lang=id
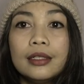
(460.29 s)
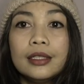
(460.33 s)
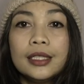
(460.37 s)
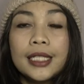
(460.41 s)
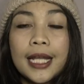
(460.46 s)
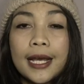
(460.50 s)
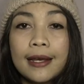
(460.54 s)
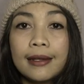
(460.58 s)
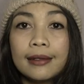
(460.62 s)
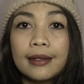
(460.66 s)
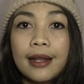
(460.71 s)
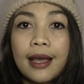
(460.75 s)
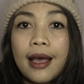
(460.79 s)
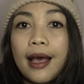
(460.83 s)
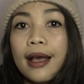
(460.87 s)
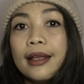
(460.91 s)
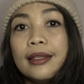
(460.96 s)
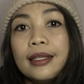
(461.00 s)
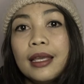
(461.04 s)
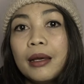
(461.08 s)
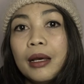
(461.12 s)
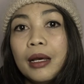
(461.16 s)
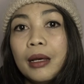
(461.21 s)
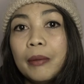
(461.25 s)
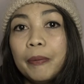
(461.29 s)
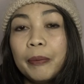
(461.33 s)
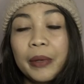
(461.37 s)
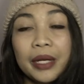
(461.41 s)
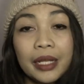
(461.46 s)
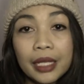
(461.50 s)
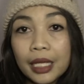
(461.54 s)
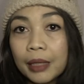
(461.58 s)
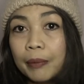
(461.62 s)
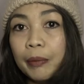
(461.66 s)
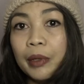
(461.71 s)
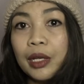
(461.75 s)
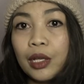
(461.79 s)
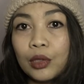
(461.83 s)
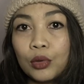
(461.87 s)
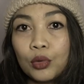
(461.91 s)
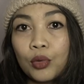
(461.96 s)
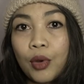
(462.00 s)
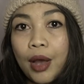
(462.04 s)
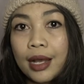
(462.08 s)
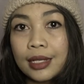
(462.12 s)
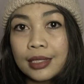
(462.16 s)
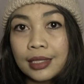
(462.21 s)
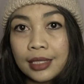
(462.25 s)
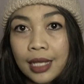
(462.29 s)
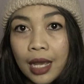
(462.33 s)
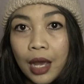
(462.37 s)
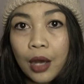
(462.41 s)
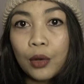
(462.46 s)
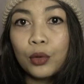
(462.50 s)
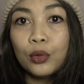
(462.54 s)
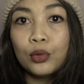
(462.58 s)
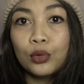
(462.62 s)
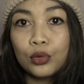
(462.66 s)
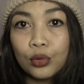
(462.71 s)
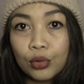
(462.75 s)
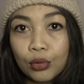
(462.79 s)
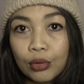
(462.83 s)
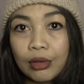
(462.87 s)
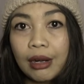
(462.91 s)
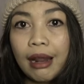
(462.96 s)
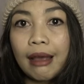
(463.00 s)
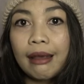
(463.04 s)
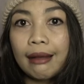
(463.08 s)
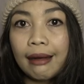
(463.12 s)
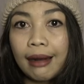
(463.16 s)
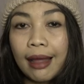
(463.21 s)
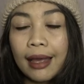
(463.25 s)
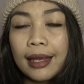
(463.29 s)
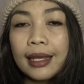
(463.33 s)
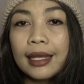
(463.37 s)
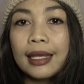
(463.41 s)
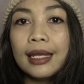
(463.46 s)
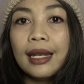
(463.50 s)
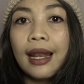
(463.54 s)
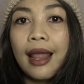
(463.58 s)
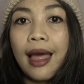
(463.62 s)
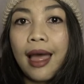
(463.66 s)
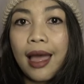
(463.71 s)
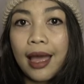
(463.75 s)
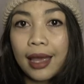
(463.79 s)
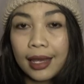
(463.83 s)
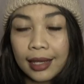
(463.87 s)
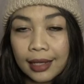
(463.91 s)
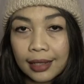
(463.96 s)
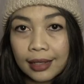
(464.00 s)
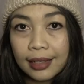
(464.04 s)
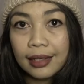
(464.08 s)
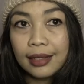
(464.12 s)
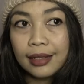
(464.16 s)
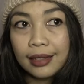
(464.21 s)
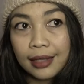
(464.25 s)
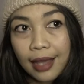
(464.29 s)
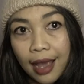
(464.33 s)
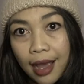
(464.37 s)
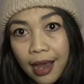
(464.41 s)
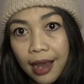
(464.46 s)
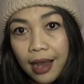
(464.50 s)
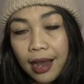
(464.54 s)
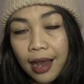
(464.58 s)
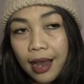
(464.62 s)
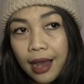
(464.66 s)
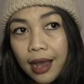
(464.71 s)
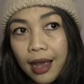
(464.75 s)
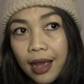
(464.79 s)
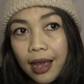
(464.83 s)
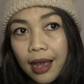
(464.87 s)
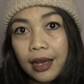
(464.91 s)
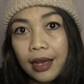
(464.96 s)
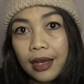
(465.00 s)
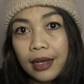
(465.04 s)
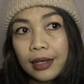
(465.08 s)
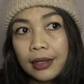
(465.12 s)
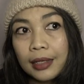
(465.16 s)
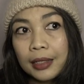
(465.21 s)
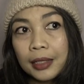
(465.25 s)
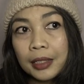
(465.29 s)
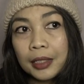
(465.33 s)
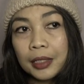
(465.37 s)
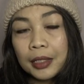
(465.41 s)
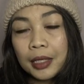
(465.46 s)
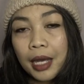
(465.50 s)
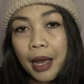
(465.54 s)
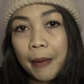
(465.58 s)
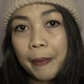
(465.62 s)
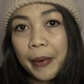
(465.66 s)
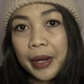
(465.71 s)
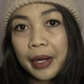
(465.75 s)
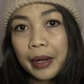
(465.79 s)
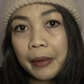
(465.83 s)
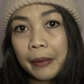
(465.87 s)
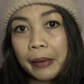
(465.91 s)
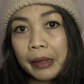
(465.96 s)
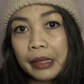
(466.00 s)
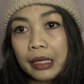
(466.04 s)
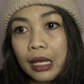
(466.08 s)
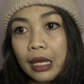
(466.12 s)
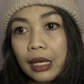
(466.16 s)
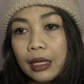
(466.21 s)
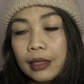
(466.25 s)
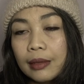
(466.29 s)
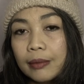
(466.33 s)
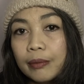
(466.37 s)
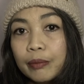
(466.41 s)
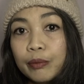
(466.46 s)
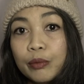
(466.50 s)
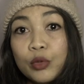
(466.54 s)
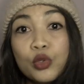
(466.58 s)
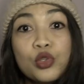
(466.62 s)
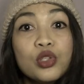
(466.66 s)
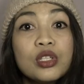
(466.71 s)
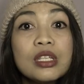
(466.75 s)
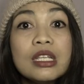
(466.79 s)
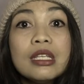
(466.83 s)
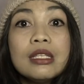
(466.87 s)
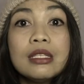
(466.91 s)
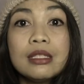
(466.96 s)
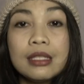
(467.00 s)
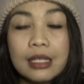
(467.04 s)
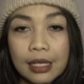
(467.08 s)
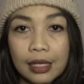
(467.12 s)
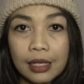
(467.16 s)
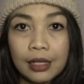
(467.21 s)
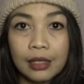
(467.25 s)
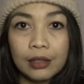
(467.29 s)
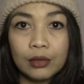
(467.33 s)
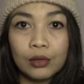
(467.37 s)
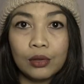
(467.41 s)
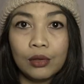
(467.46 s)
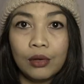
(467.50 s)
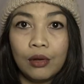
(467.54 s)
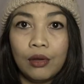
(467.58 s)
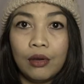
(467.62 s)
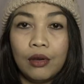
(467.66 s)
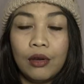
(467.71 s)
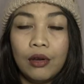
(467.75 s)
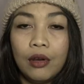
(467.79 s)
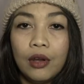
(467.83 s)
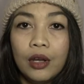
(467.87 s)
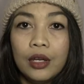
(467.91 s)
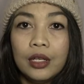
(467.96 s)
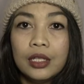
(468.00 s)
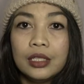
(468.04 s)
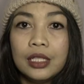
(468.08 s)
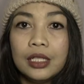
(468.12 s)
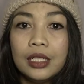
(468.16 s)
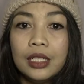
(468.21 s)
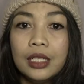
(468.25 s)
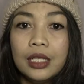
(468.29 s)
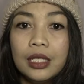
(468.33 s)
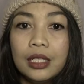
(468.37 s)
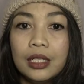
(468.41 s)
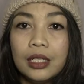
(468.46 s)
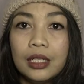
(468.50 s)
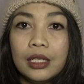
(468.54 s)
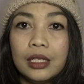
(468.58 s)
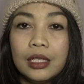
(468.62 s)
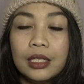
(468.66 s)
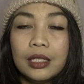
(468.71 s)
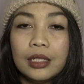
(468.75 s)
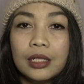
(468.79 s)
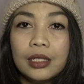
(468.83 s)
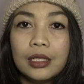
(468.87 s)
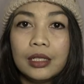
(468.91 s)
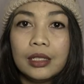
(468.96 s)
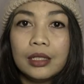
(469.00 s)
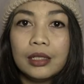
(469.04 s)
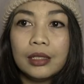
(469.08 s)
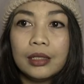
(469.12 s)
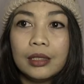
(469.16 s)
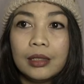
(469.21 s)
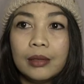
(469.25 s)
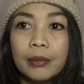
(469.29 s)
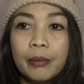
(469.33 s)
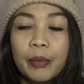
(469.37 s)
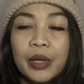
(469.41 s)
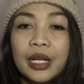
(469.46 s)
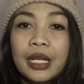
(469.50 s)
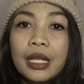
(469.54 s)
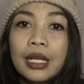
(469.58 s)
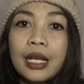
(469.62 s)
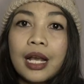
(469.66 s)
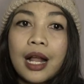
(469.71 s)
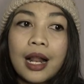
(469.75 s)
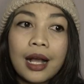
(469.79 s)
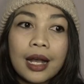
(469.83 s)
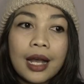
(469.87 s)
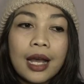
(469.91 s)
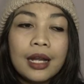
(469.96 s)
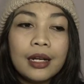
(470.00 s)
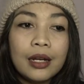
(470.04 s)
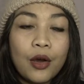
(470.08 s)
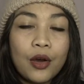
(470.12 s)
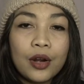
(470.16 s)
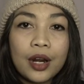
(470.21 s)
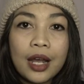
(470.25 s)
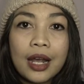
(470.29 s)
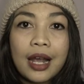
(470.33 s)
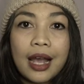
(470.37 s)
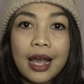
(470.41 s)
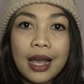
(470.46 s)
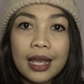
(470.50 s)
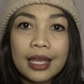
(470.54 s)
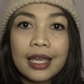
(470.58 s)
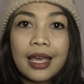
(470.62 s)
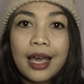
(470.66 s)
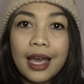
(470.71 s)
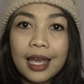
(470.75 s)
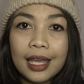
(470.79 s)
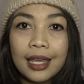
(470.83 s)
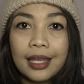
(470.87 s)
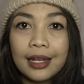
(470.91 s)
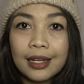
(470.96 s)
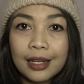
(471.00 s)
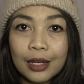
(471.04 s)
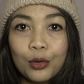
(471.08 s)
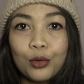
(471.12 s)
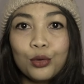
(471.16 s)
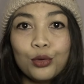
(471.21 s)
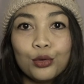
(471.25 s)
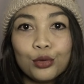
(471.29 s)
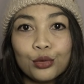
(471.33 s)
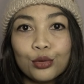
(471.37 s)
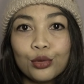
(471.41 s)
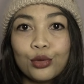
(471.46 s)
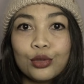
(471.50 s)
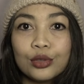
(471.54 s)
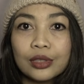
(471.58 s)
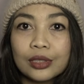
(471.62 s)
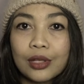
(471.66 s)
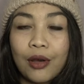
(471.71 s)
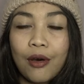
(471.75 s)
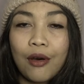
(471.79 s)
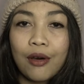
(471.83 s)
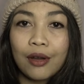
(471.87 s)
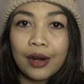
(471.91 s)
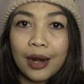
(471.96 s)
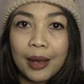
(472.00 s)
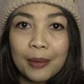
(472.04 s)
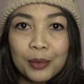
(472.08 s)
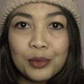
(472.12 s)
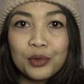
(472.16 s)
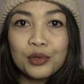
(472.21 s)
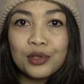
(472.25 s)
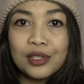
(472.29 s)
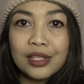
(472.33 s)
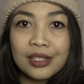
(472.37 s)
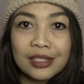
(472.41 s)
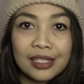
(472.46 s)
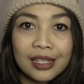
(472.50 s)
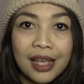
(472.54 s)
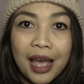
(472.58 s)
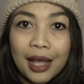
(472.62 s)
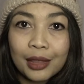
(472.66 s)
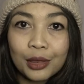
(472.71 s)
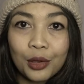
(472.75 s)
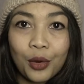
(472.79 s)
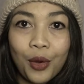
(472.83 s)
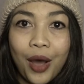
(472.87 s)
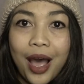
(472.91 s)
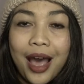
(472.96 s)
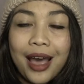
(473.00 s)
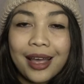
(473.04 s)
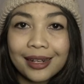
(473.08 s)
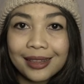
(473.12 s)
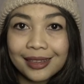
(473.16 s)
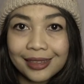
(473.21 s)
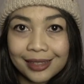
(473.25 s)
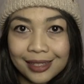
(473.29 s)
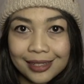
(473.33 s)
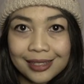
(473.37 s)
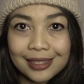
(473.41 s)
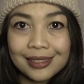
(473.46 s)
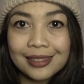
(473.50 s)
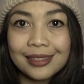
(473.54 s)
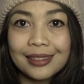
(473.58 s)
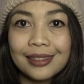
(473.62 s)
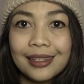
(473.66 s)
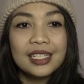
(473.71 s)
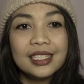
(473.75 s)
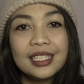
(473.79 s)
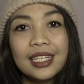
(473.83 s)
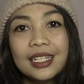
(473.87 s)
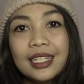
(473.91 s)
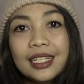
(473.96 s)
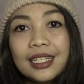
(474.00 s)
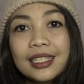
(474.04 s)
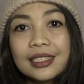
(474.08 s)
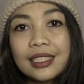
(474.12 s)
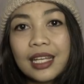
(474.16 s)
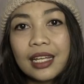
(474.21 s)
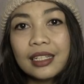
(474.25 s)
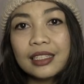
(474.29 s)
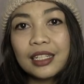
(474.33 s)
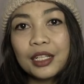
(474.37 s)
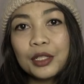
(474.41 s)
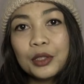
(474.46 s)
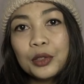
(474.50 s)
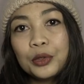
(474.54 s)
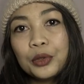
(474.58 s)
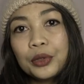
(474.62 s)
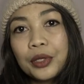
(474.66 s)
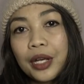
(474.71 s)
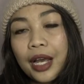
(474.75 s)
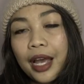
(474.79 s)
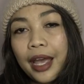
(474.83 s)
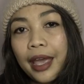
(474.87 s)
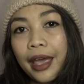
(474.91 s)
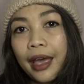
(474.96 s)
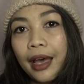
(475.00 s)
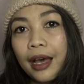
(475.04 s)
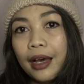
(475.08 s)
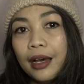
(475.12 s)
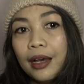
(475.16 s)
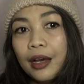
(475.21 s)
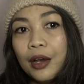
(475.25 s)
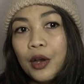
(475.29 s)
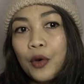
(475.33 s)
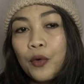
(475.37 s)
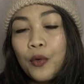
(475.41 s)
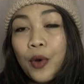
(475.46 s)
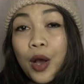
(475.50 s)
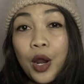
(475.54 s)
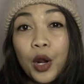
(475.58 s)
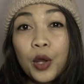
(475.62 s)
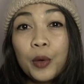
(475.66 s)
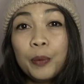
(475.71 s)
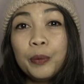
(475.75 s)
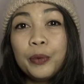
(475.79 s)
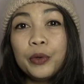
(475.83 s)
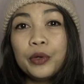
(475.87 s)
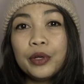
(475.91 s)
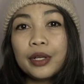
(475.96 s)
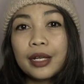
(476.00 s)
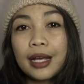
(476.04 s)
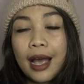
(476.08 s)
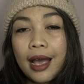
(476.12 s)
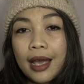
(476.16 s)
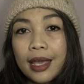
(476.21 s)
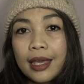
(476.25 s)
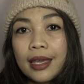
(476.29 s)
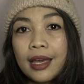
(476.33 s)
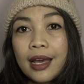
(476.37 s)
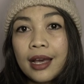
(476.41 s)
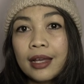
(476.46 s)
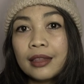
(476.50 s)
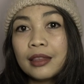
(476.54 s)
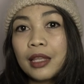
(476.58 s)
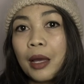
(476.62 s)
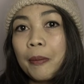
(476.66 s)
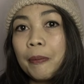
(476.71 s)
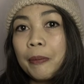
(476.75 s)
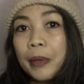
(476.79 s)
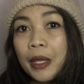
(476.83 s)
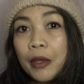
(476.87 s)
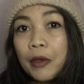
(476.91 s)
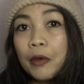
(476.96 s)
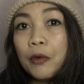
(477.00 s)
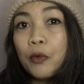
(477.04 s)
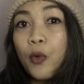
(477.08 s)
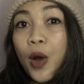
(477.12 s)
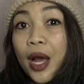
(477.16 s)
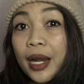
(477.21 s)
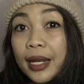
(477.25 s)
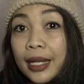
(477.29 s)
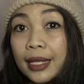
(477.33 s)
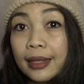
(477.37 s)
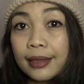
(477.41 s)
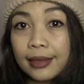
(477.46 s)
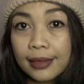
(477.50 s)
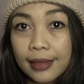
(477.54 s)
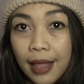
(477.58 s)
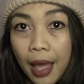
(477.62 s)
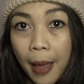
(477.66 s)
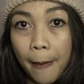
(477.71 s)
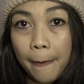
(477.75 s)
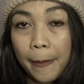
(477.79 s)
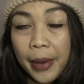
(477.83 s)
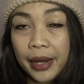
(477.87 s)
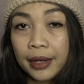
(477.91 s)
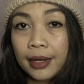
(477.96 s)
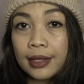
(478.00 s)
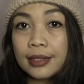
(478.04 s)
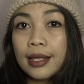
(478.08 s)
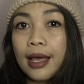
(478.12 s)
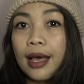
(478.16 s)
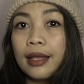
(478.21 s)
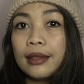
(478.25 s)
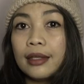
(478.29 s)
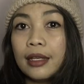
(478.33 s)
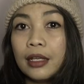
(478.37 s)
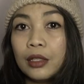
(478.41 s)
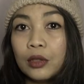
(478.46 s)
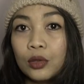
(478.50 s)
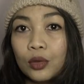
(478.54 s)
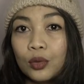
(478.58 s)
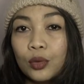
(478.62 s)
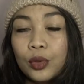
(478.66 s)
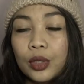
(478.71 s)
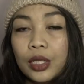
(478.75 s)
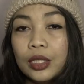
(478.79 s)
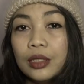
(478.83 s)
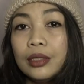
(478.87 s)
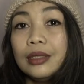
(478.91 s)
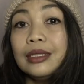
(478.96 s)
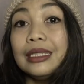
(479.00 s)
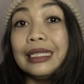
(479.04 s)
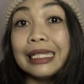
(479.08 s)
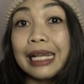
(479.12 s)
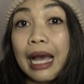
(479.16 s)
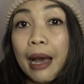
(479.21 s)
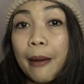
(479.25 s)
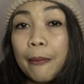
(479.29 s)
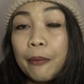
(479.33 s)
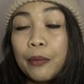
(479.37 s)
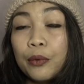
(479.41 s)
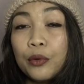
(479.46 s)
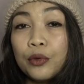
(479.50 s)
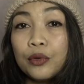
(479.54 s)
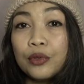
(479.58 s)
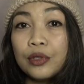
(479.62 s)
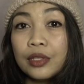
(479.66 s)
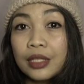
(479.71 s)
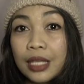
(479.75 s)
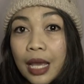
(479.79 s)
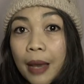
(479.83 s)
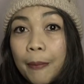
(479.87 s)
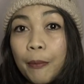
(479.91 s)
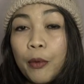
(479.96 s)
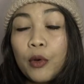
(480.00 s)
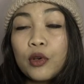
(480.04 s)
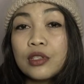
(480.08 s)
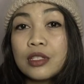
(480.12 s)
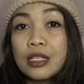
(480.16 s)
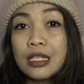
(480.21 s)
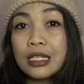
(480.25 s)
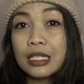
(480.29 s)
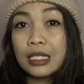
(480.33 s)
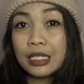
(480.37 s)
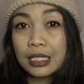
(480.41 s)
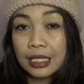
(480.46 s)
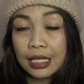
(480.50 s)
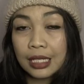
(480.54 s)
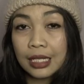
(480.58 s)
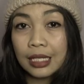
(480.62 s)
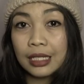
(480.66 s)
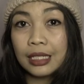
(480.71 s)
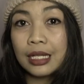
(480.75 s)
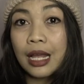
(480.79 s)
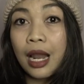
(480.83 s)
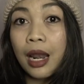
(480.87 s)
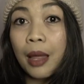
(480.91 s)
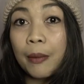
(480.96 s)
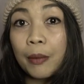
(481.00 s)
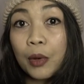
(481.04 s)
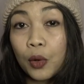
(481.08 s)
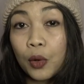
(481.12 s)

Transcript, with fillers: dan hanya pergi begitu aja untuk laki-laki lain yang uh, apa namanya musisi gitu loh jadi meninggalkan orang kaya ini untuk seorang musisi atau artis jadi kesannya itu kayak walaupun kaya tapi wanita pada saat itu nggak punya posisi dalam